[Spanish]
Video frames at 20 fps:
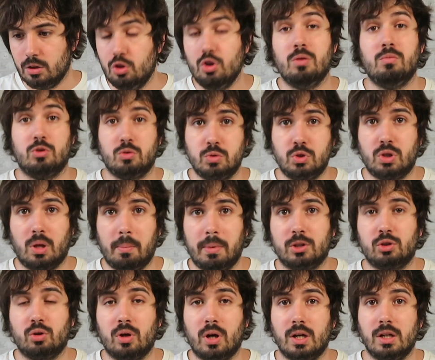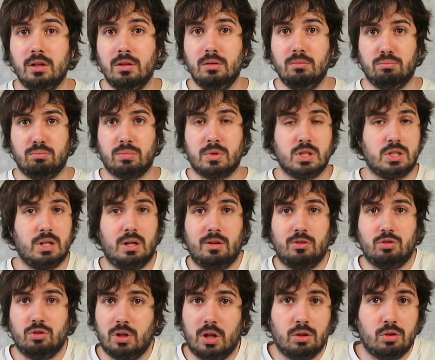no hemos visto a Pato Garino, que se ha
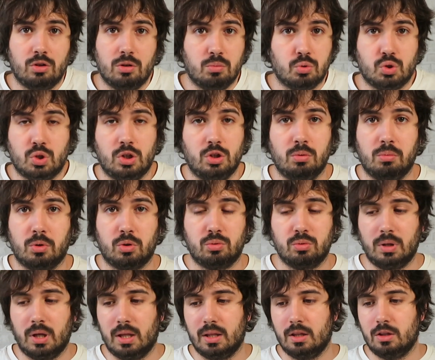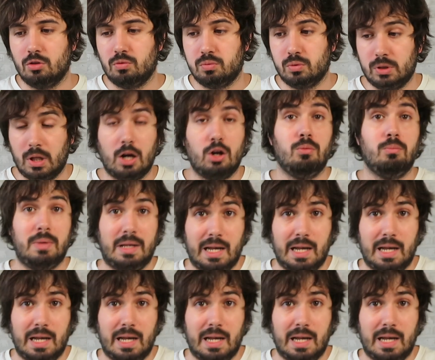lesionado y no hemos tenido oportunidad de disfrutarlo.